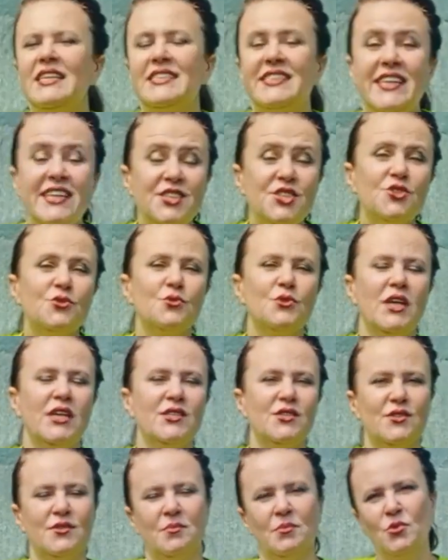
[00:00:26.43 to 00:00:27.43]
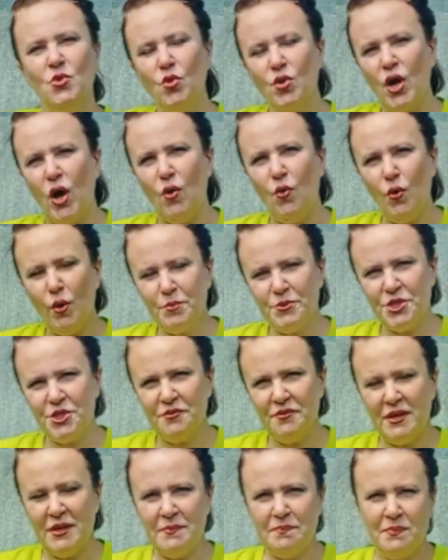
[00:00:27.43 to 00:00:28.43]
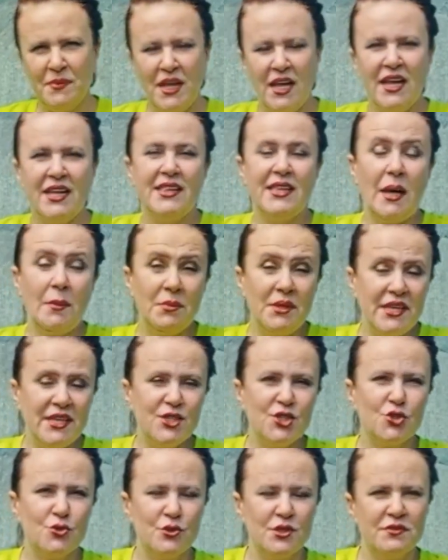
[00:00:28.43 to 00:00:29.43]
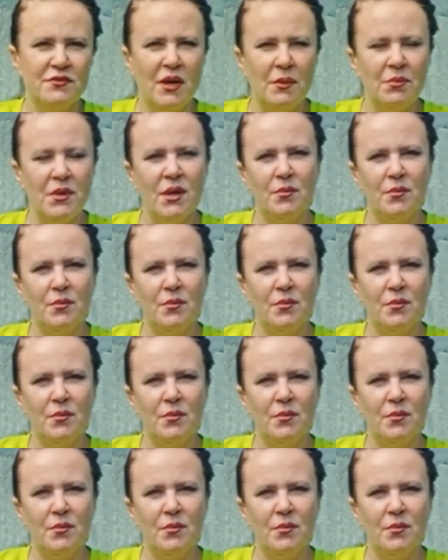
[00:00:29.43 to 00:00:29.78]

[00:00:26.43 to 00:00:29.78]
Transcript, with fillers: Значит, у нас много общего, нам есть что с вами